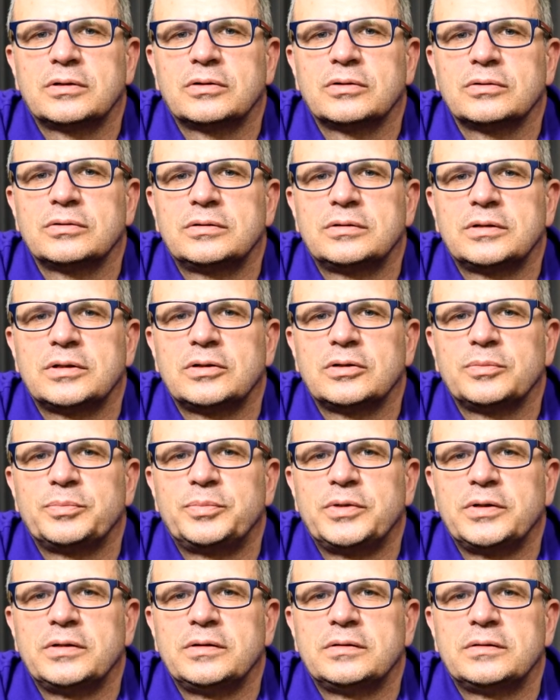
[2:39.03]
kod
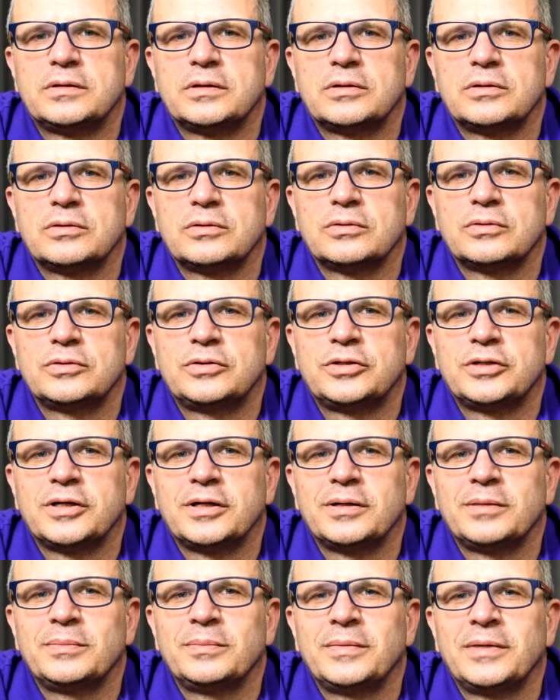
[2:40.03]

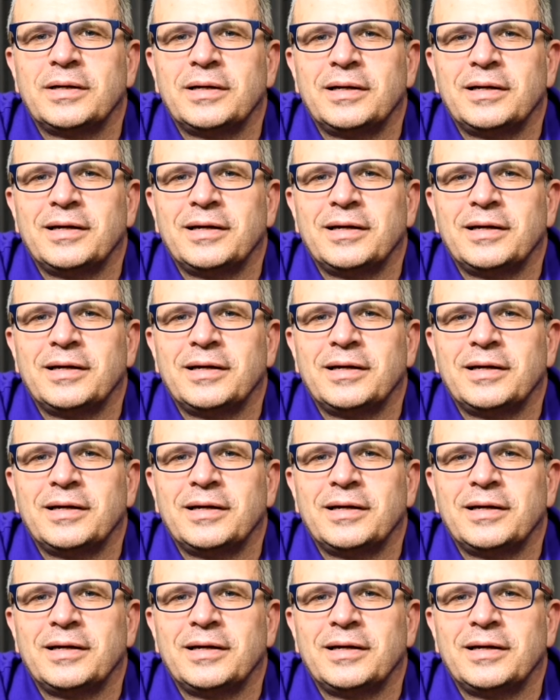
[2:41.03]
0508